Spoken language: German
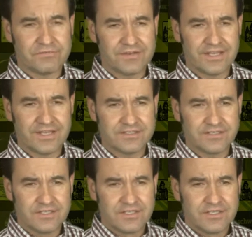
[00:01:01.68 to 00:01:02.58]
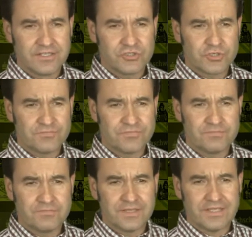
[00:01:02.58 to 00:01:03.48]
Finnland,
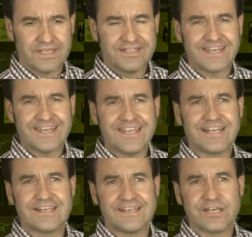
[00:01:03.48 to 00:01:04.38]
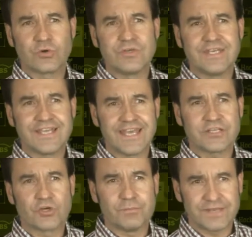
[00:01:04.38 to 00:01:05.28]
schöpfen in der Regel ihr
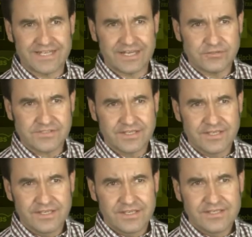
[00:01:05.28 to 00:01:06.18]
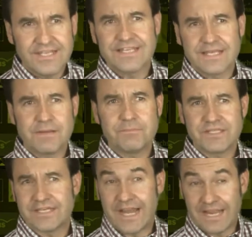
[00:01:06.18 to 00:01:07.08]
Kontingent komplett aus. Nicht immer
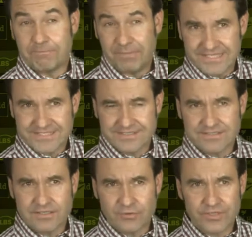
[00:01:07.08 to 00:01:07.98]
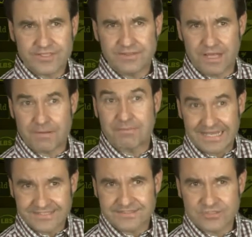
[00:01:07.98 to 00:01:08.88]
mit den allerbesten Leuten, aber
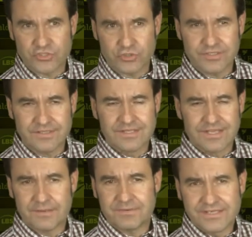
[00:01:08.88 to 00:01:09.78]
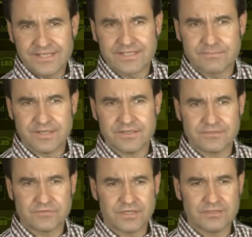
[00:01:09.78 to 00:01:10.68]
meistens schon, aber nicht immer,
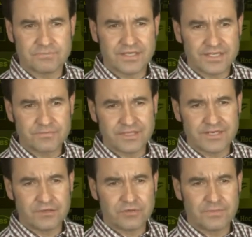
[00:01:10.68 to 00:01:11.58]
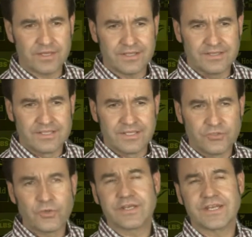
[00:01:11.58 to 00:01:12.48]
sondern man gibt dann auch einmal
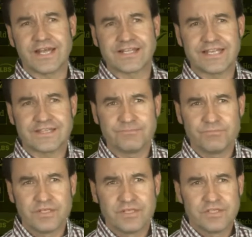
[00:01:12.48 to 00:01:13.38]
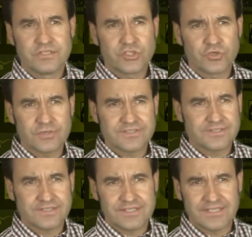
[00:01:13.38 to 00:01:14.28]
jüngeren Athleten die
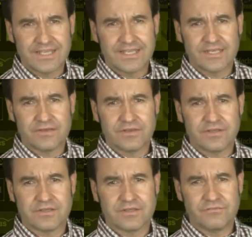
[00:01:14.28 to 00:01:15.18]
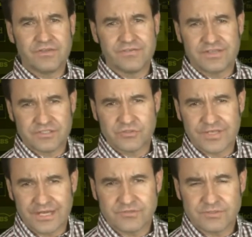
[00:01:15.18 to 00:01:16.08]
Chance. Ich denke, äh, wir werden das
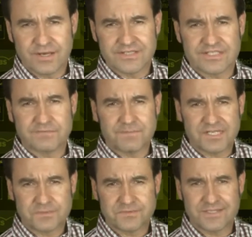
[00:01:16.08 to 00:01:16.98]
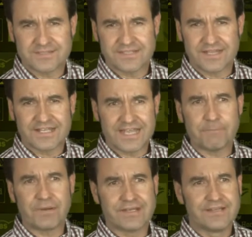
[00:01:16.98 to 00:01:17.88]
heuer auch so machen, dass wir beispielsweise nach
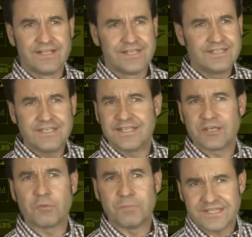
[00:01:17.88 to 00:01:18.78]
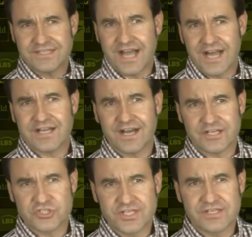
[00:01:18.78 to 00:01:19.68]
Japan nicht den kompletten
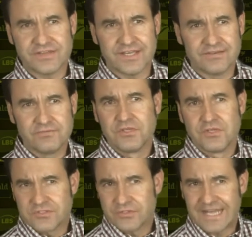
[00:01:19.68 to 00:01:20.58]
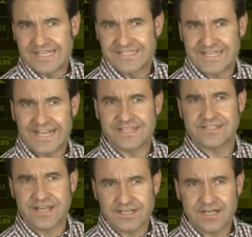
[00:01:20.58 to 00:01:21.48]
A-Kader schicken werden, sondern einen Teil
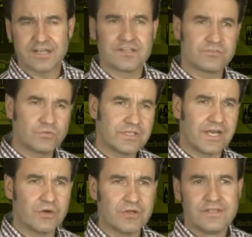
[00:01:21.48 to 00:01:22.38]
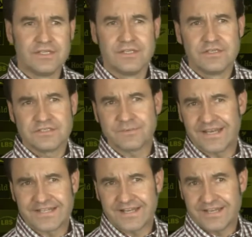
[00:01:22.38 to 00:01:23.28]
des A-Kaders und auch
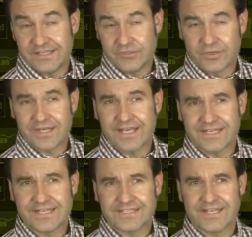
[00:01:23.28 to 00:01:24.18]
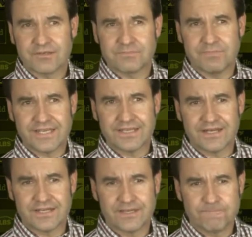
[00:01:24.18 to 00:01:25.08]
zwei, drei jüngere Athleten aus dem
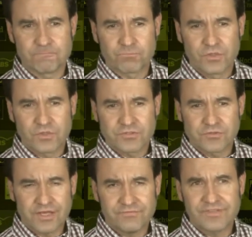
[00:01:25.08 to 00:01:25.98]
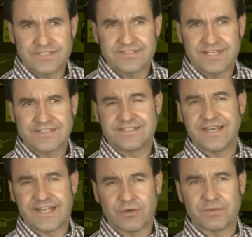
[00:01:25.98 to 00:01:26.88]
B-Kader. So haben wir das die letzten
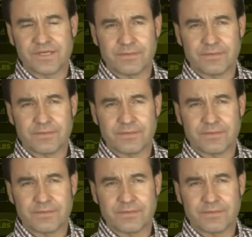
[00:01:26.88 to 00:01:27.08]
Jahre auch immer